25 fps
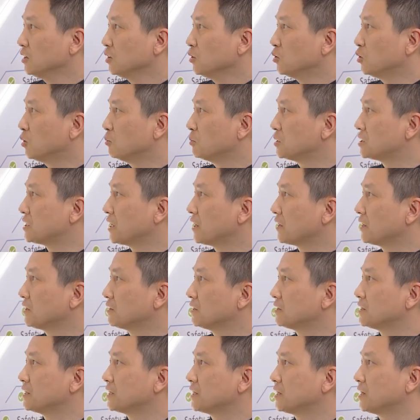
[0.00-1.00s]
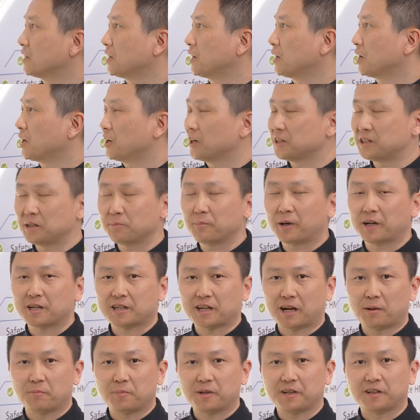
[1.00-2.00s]
我们相应的这个核心版
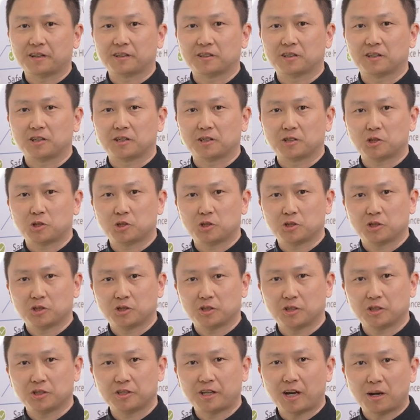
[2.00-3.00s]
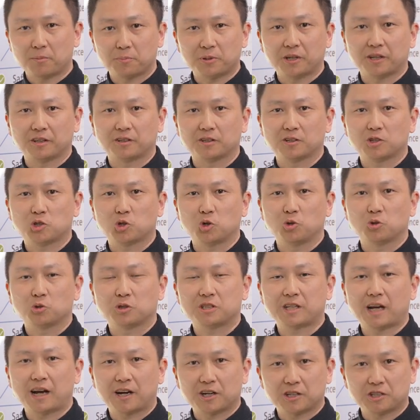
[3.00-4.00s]
产品的样品，从
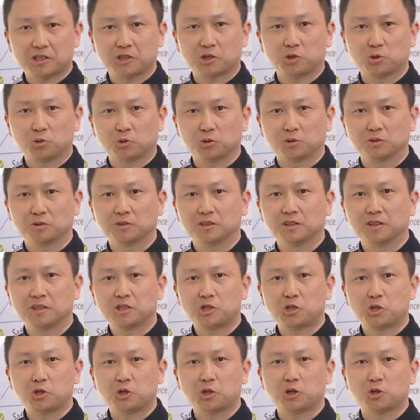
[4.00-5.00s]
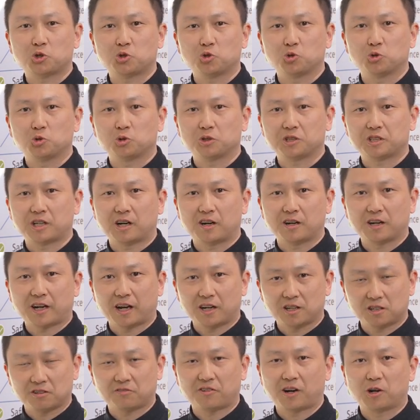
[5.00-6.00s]
下个季度七月初将
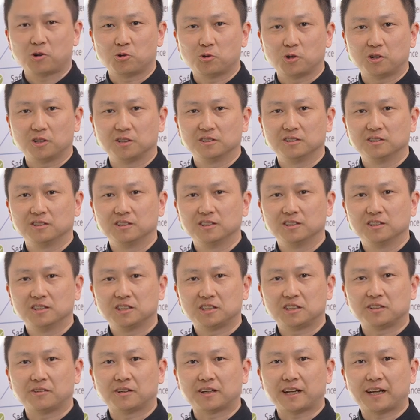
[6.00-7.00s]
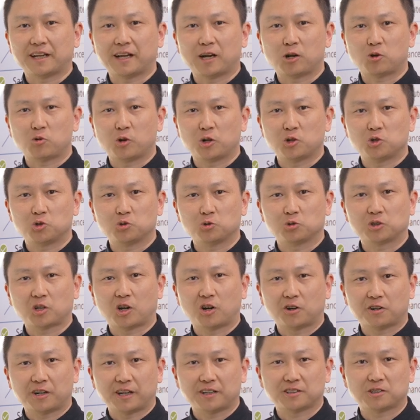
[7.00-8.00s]
开始发货。希望大家关注
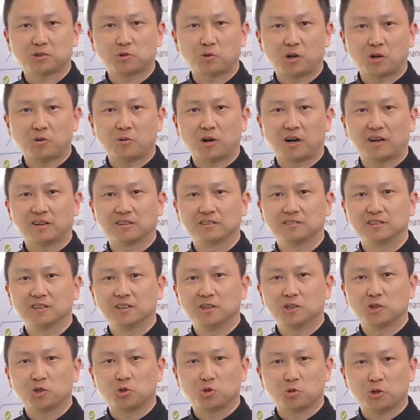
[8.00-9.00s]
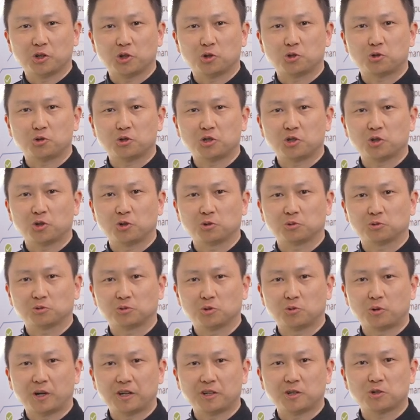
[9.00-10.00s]
Toradex 官网，如果有需求，
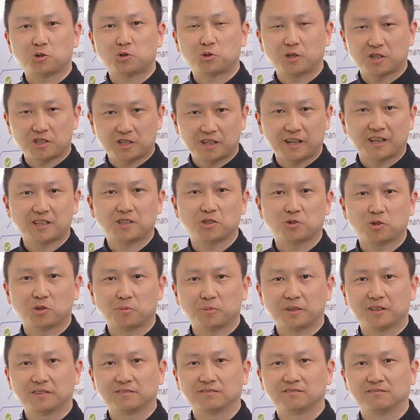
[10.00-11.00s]
欢迎随时联系我们。